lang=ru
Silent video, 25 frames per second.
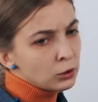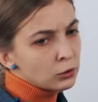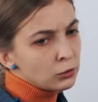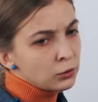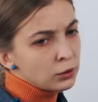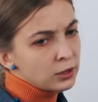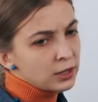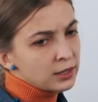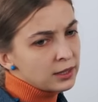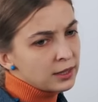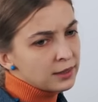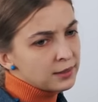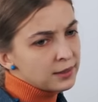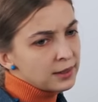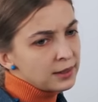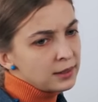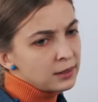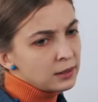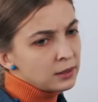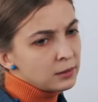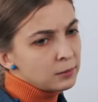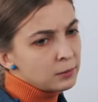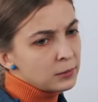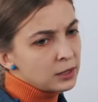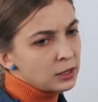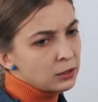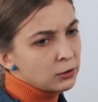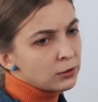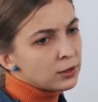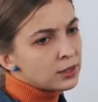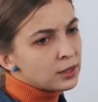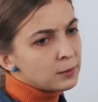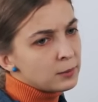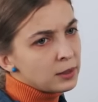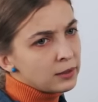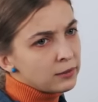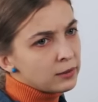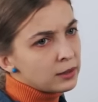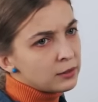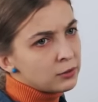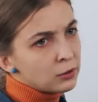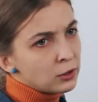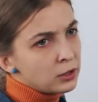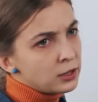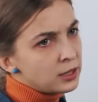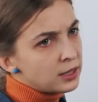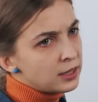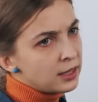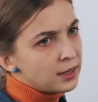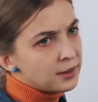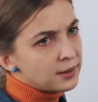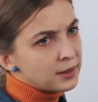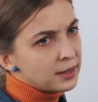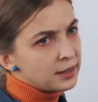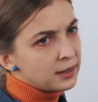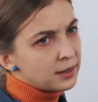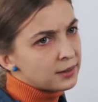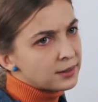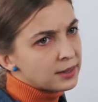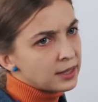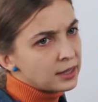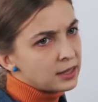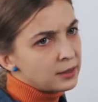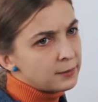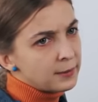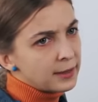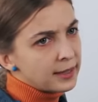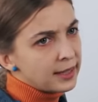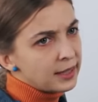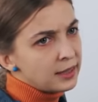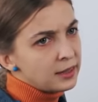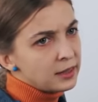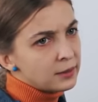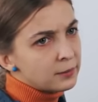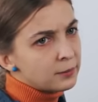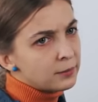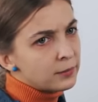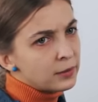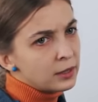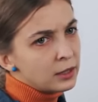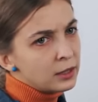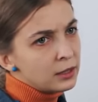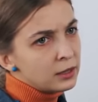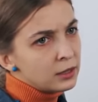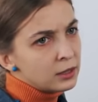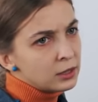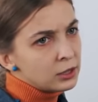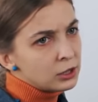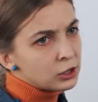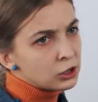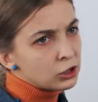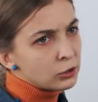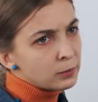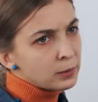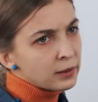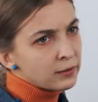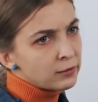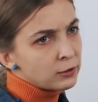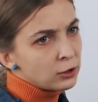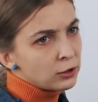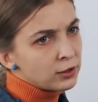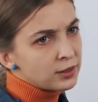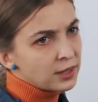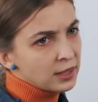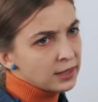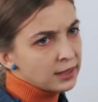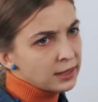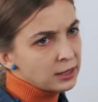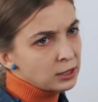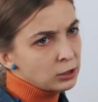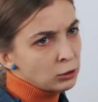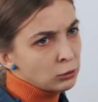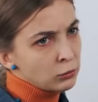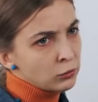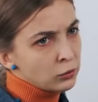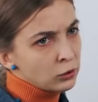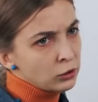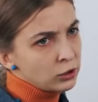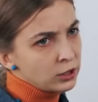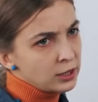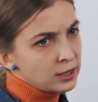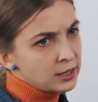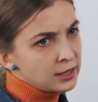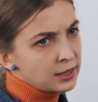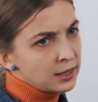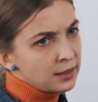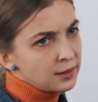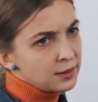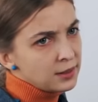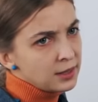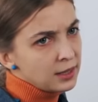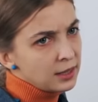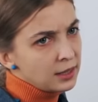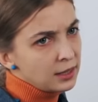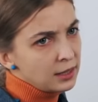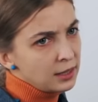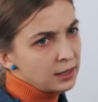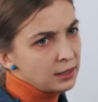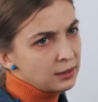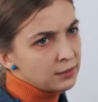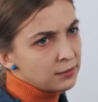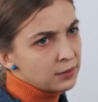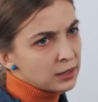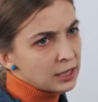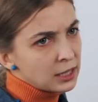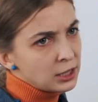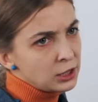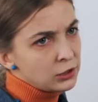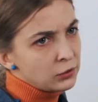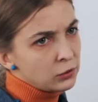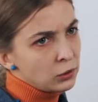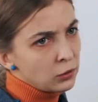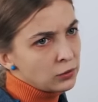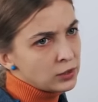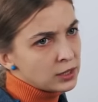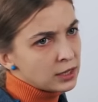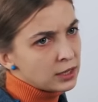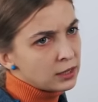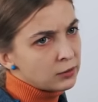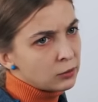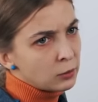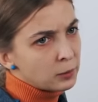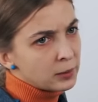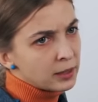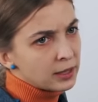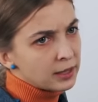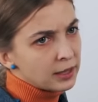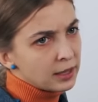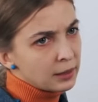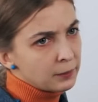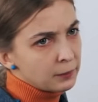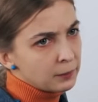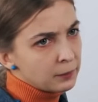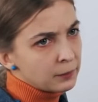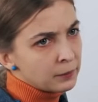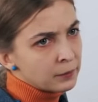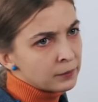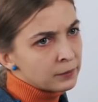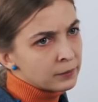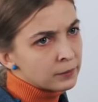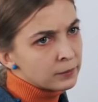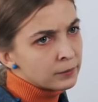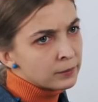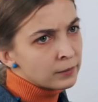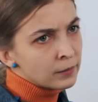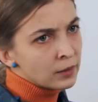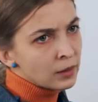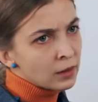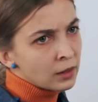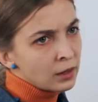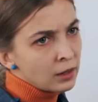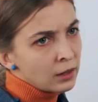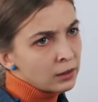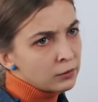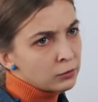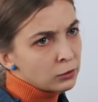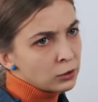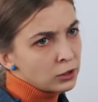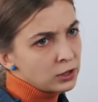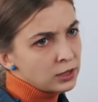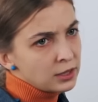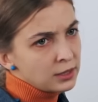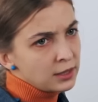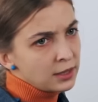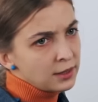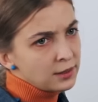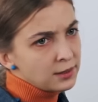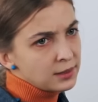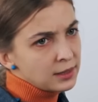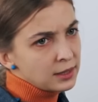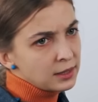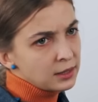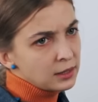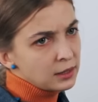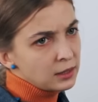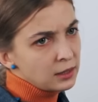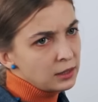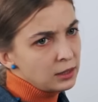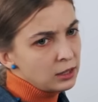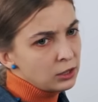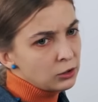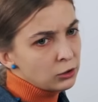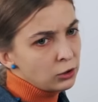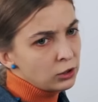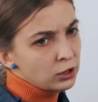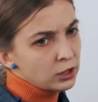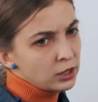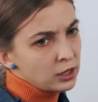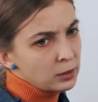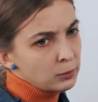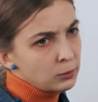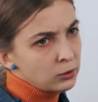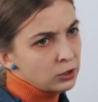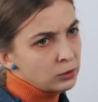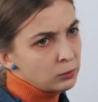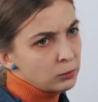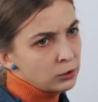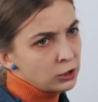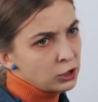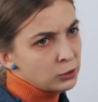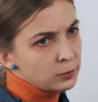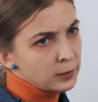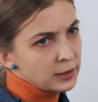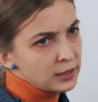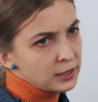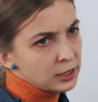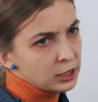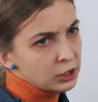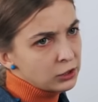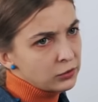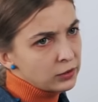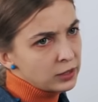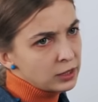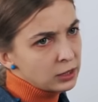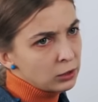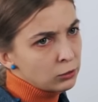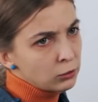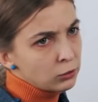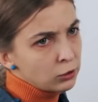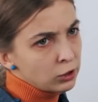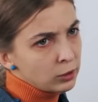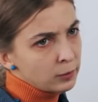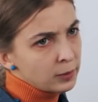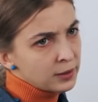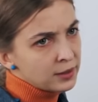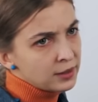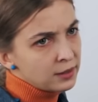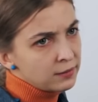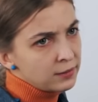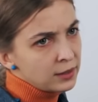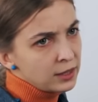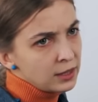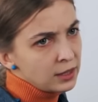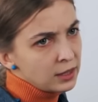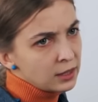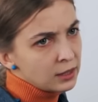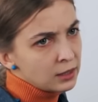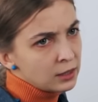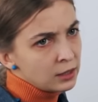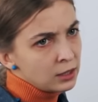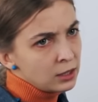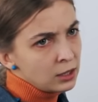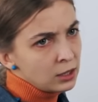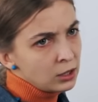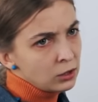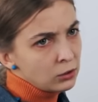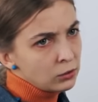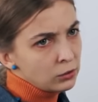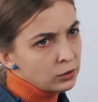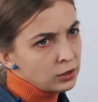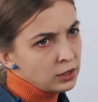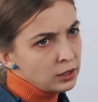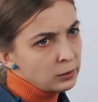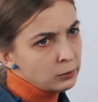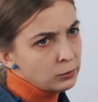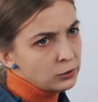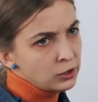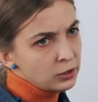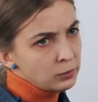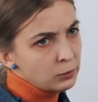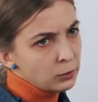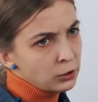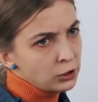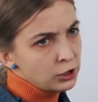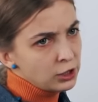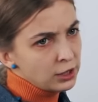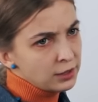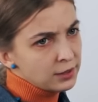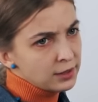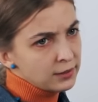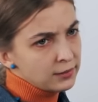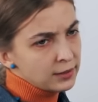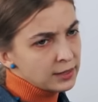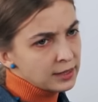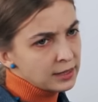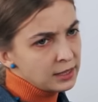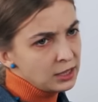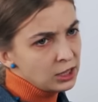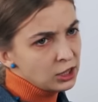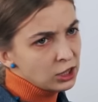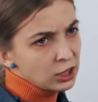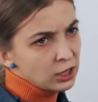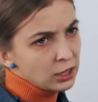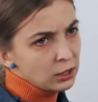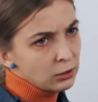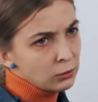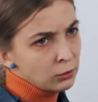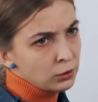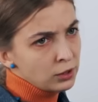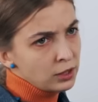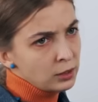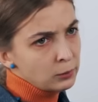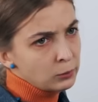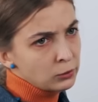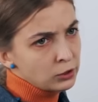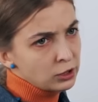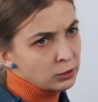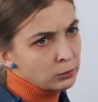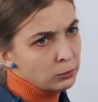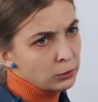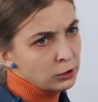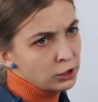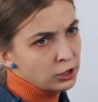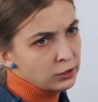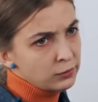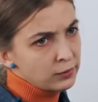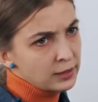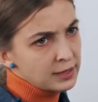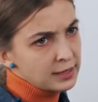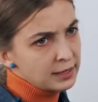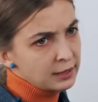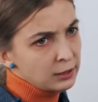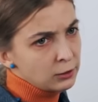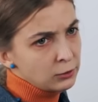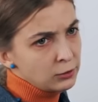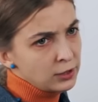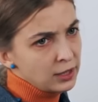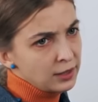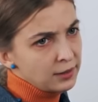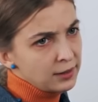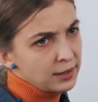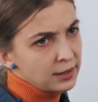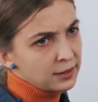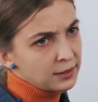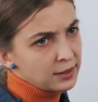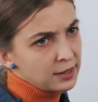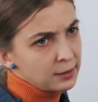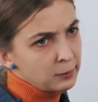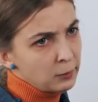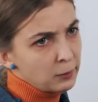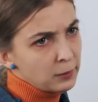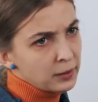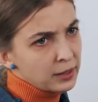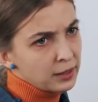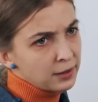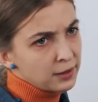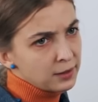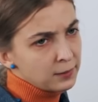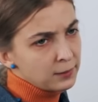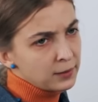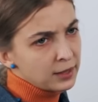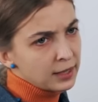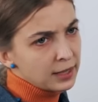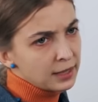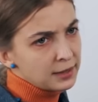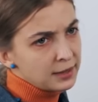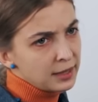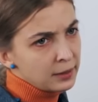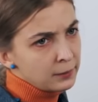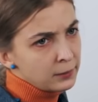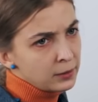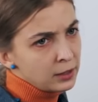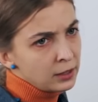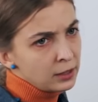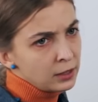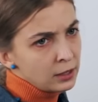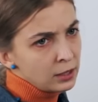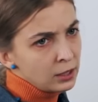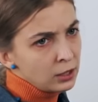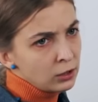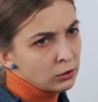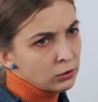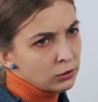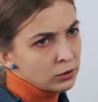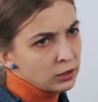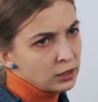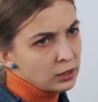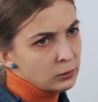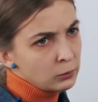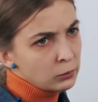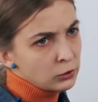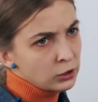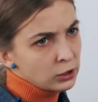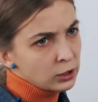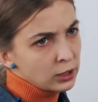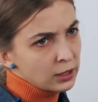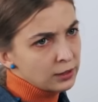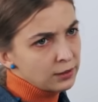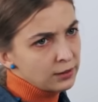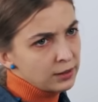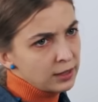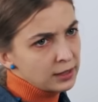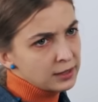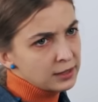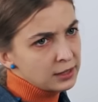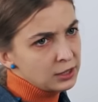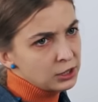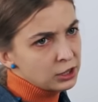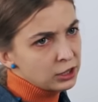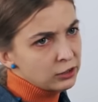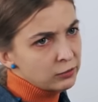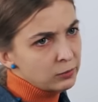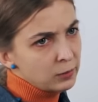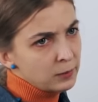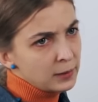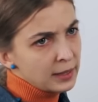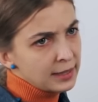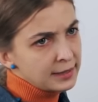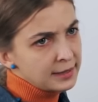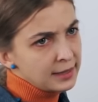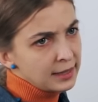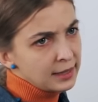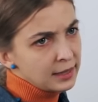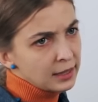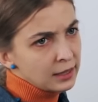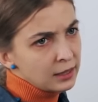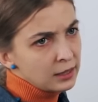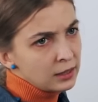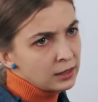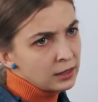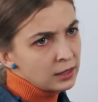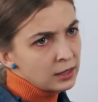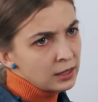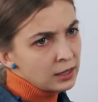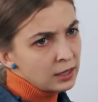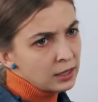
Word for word: полгода назад Минюст объявил фонд «Династия» иностранным агентом, что привело к закрытию фонда «Династия» и сворачиванию всех его программ. Фонд «Династия» не только не будет больше поддерживать науку и образование, он не будет больше издавать книжки, он не будет больше возить людей с лекциями по разным городам, он не будет рисовать книжки в библиотеке.